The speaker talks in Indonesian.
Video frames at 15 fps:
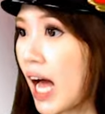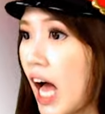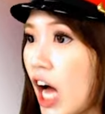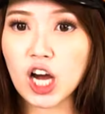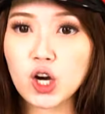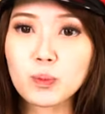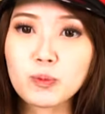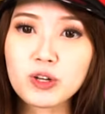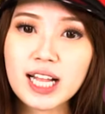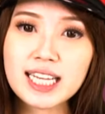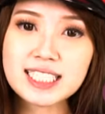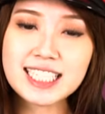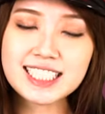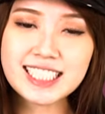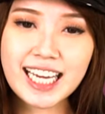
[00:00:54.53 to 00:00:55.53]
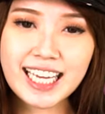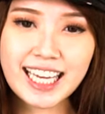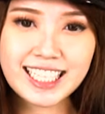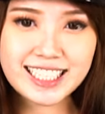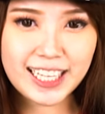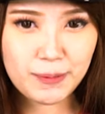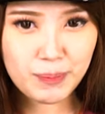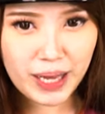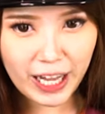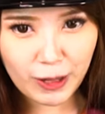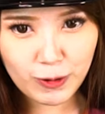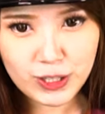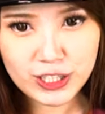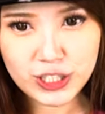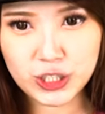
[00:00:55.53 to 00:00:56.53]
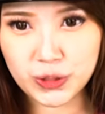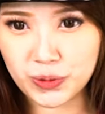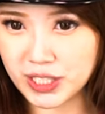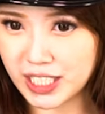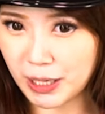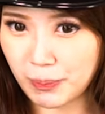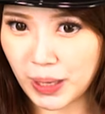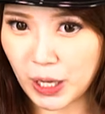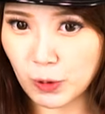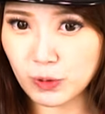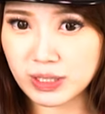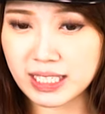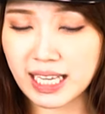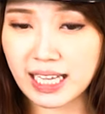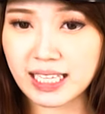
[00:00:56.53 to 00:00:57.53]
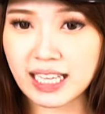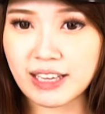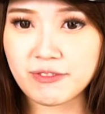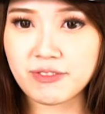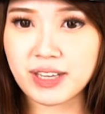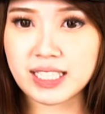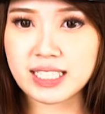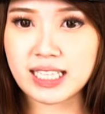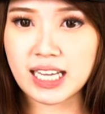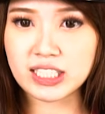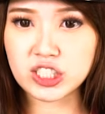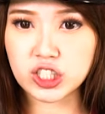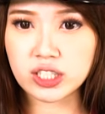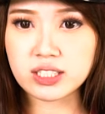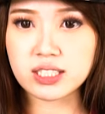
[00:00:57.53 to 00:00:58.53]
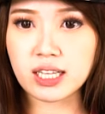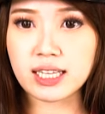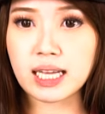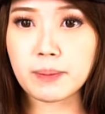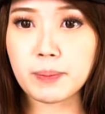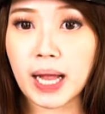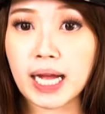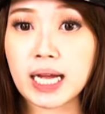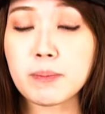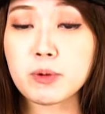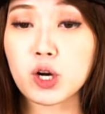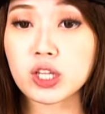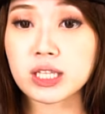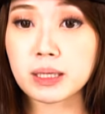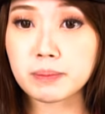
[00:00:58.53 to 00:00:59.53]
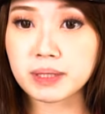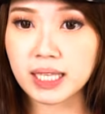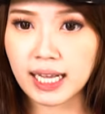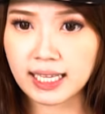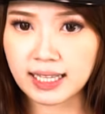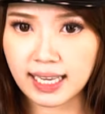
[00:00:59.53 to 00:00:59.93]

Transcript: akumulasi check-in terbaru, jewel terbaru, dan event dungeon serta beragam konten menarik